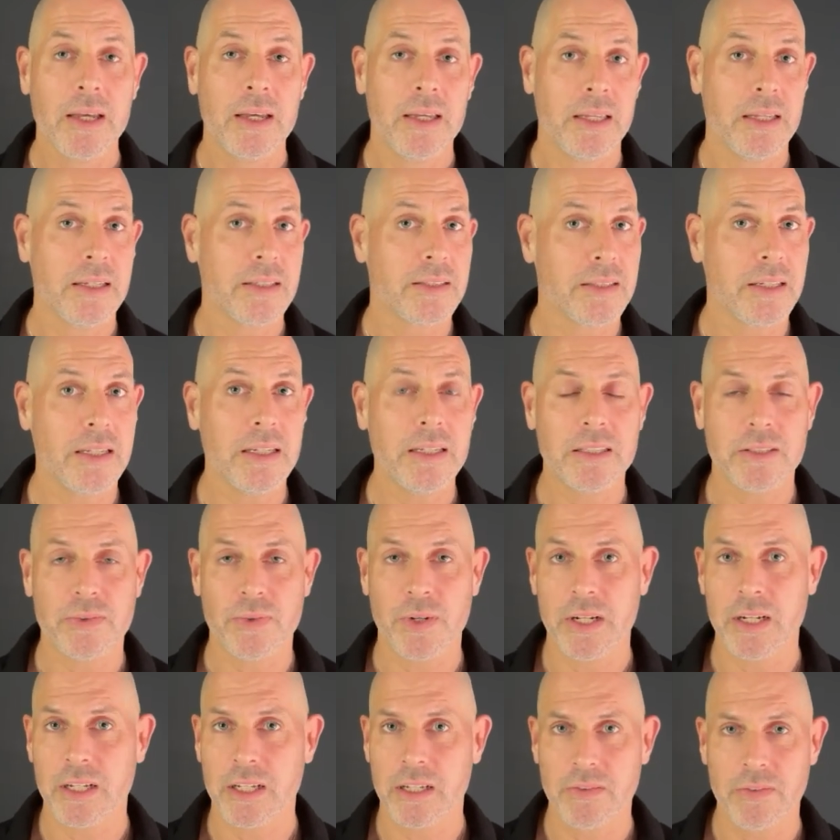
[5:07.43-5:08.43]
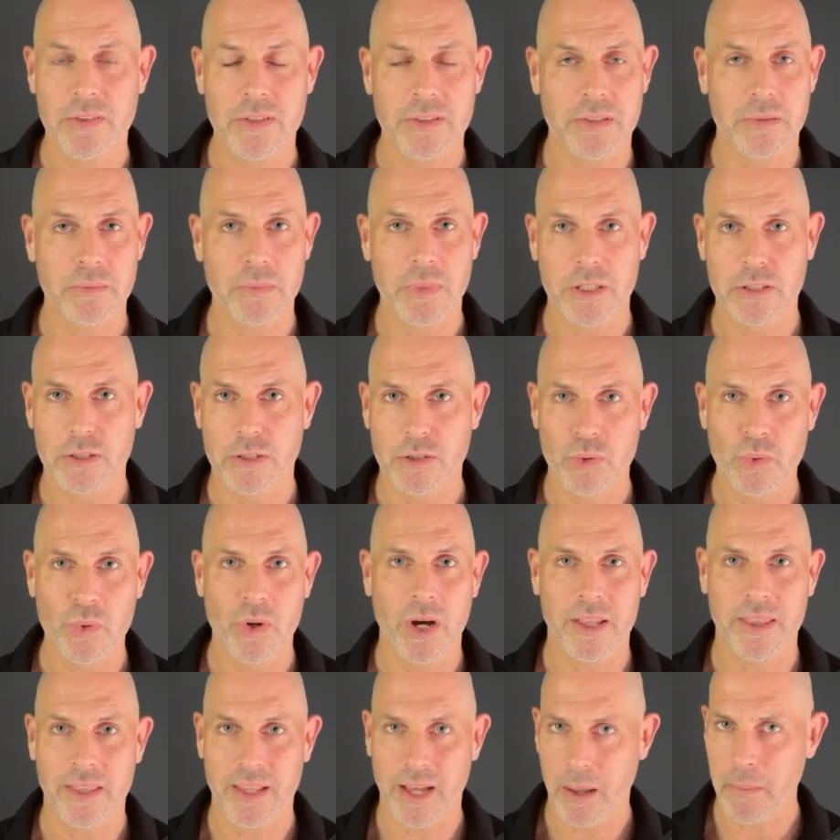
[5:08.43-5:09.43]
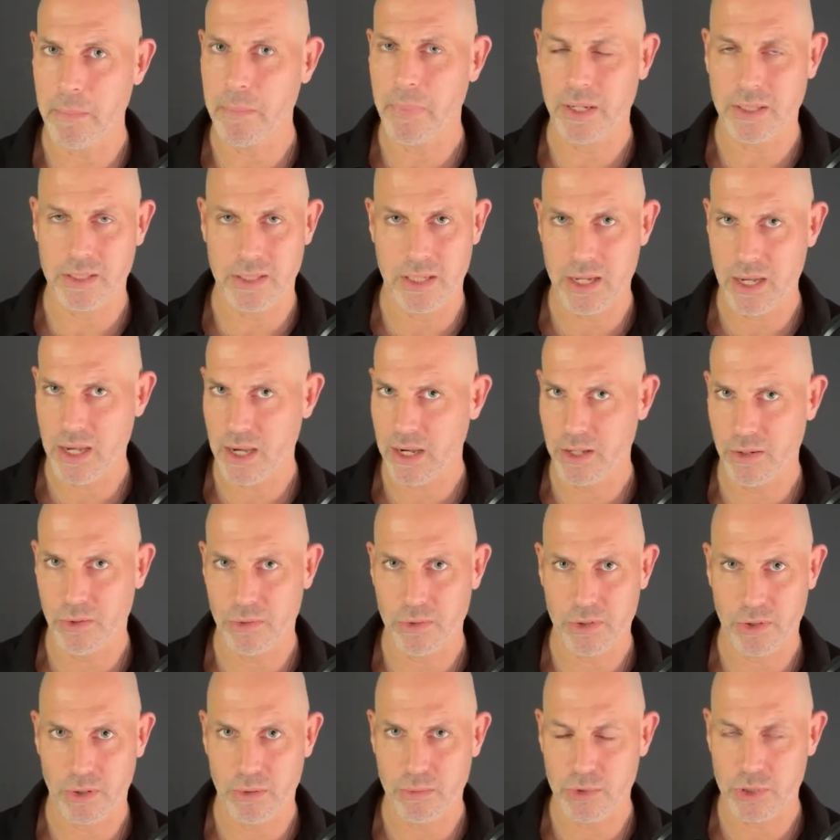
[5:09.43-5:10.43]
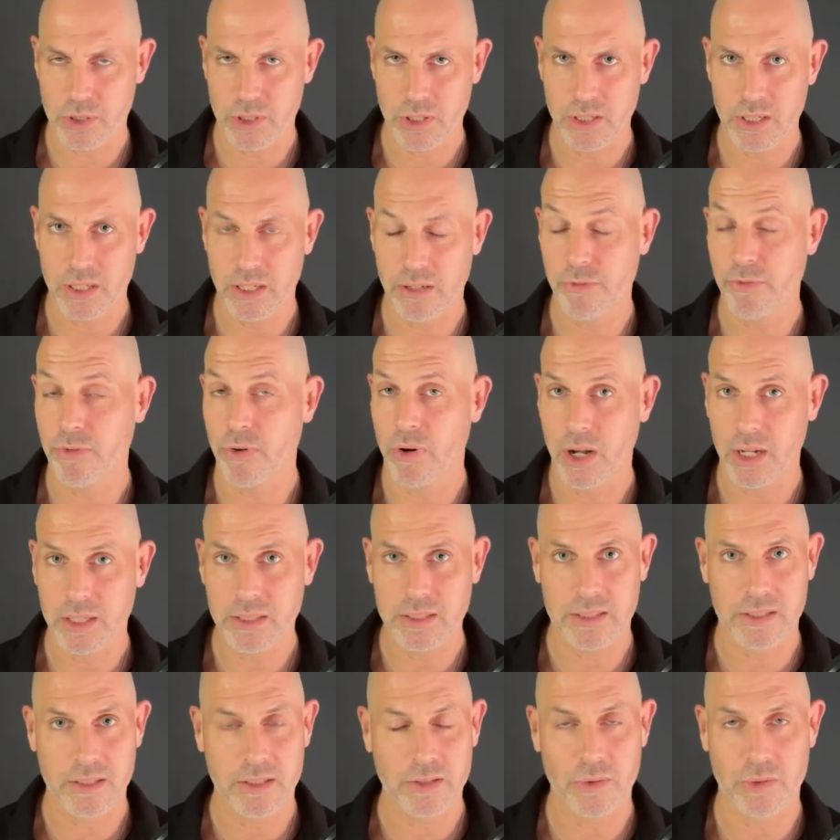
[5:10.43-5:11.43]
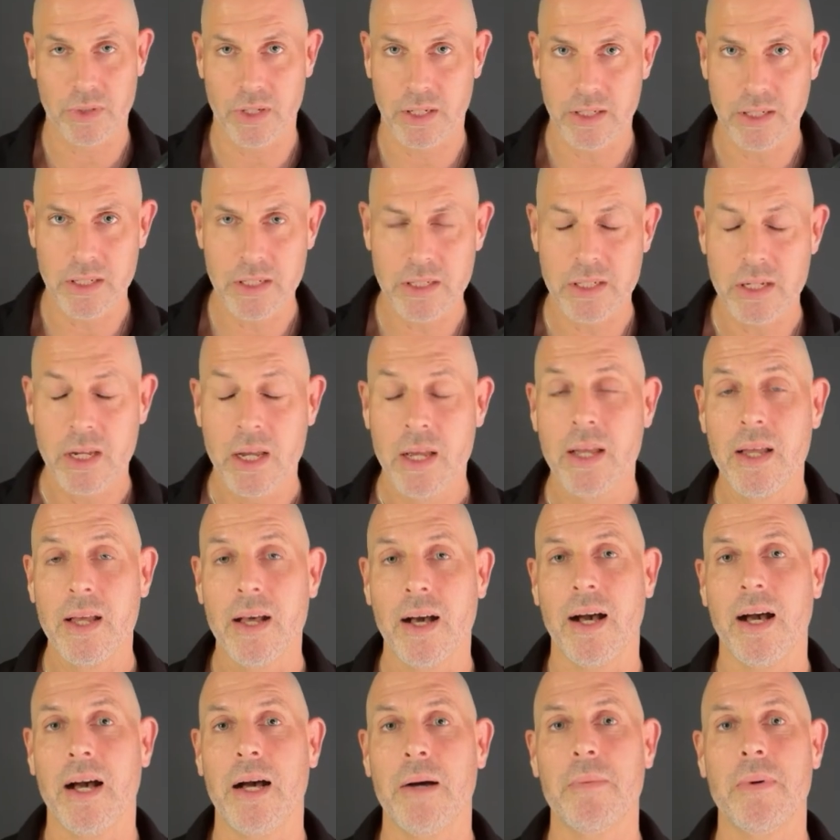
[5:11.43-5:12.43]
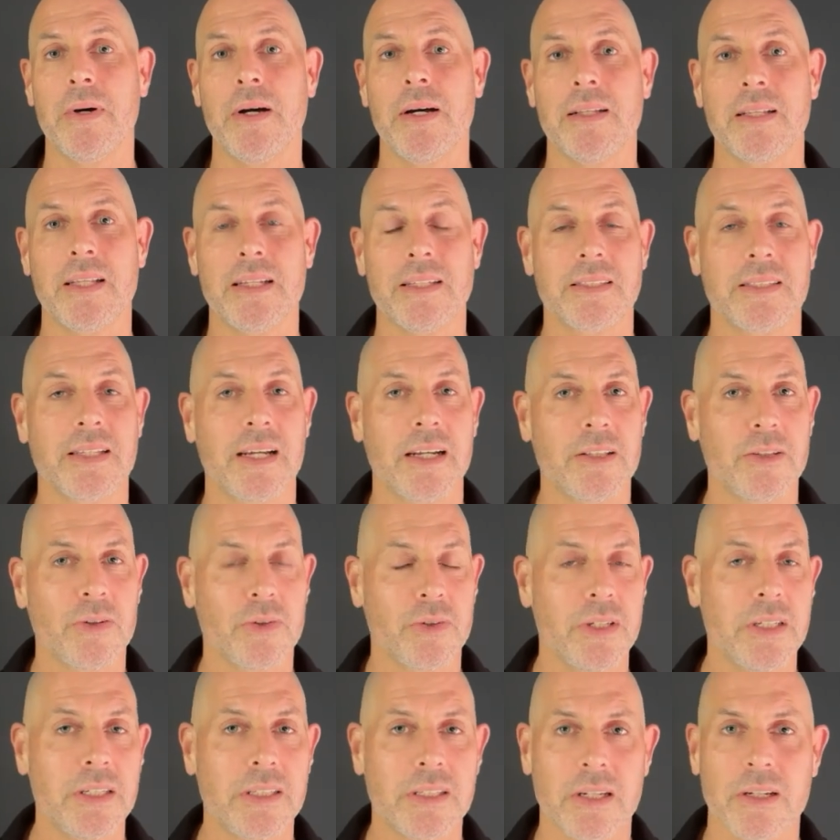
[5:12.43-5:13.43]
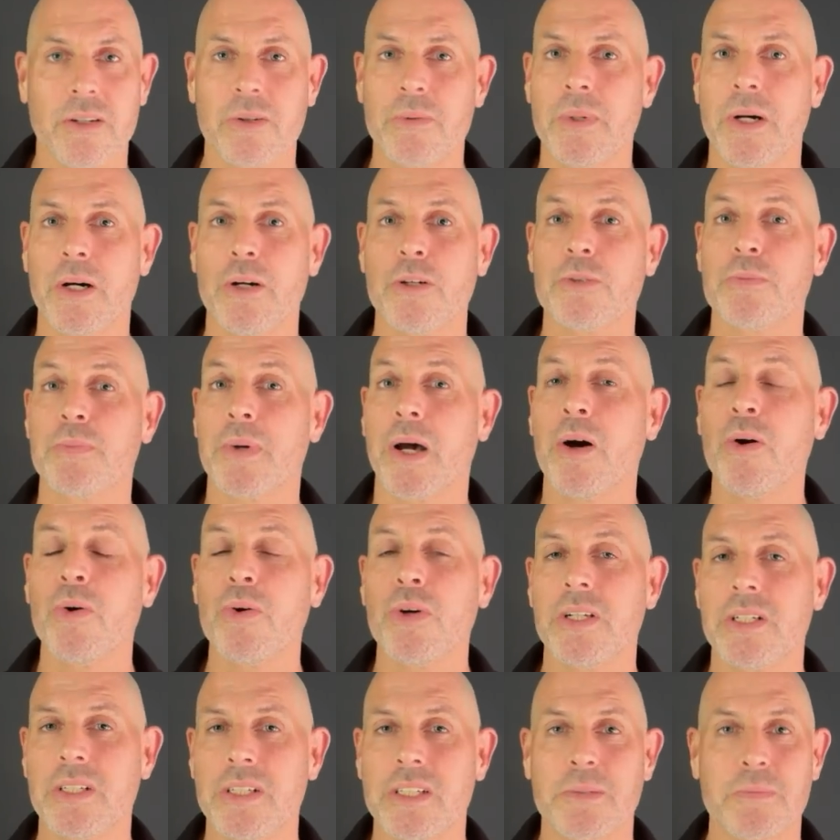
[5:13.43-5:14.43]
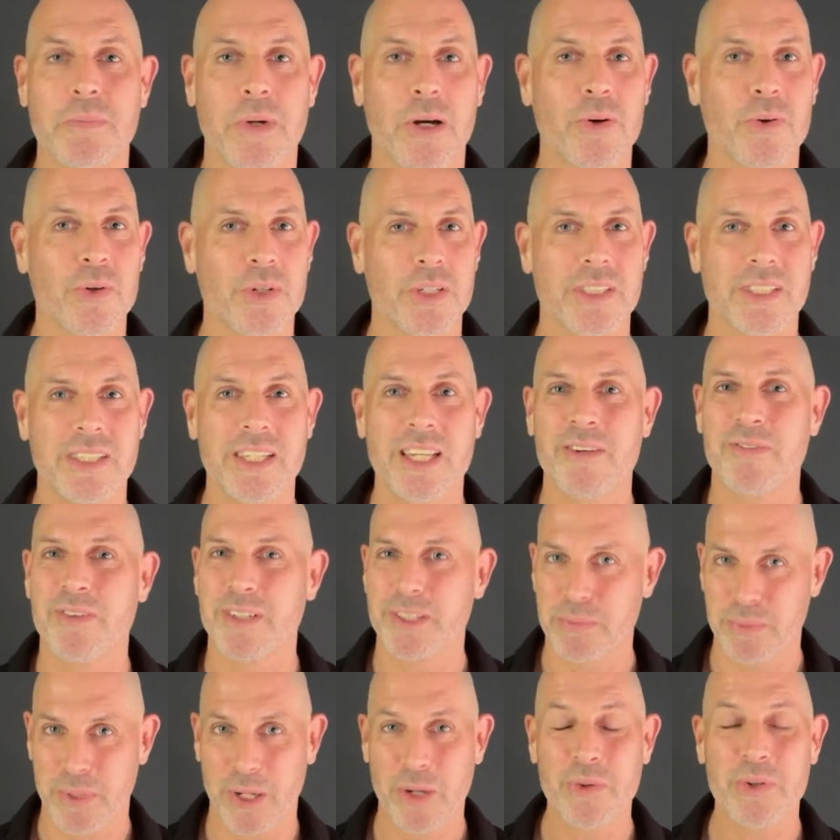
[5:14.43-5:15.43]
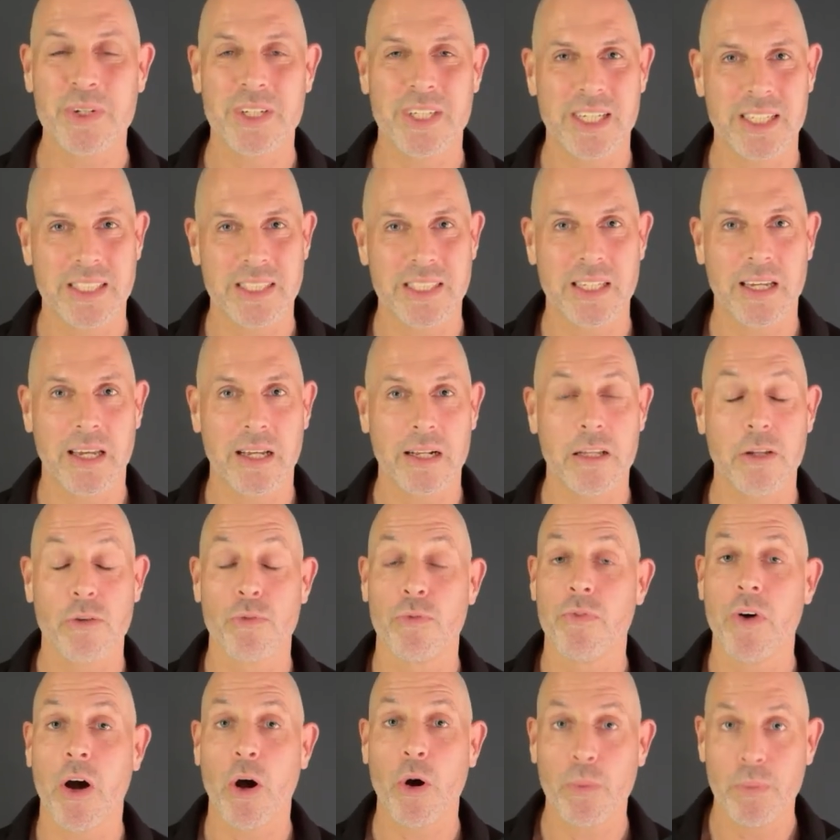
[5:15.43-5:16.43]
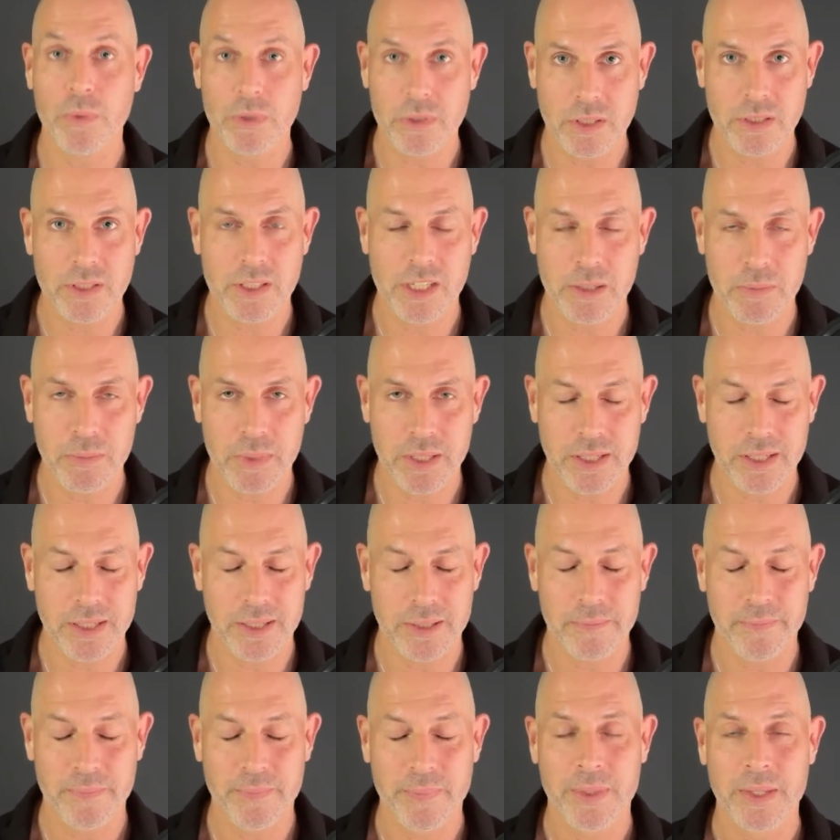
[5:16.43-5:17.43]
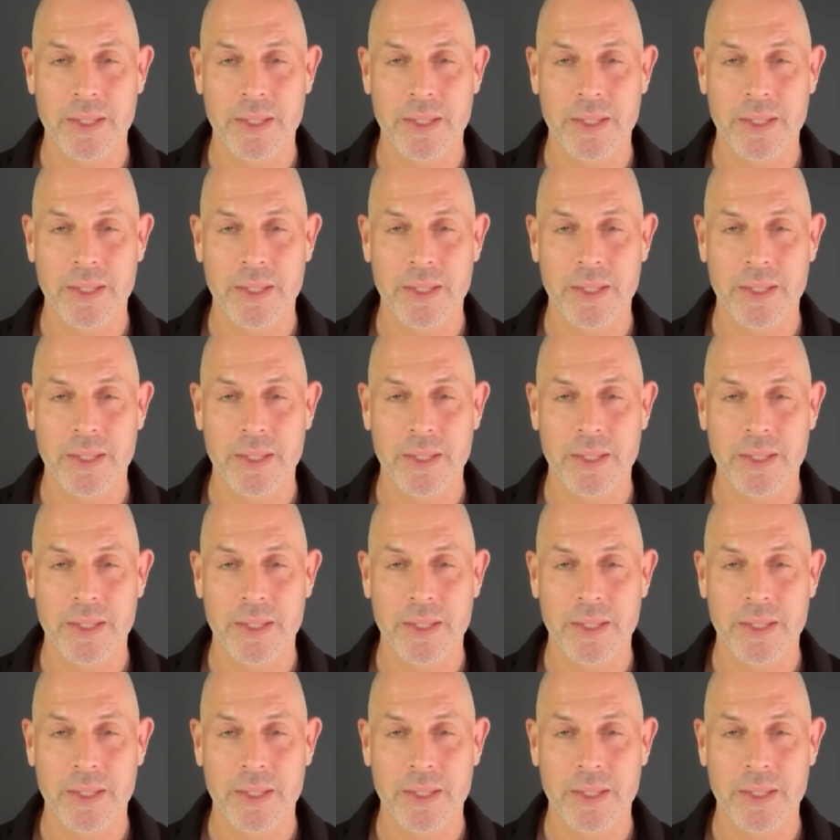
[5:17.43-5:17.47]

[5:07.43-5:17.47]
Hier sehe ich zwar eine gewisse Mixtur an Darmbakterien unter Umständen, die vorhanden sind oder nicht, aber das sagt noch nichts darüber aus, brauche ich das, brauche ich es nicht, was brauche ich jetzt hier eigentlich und warum ist es nicht mehr da.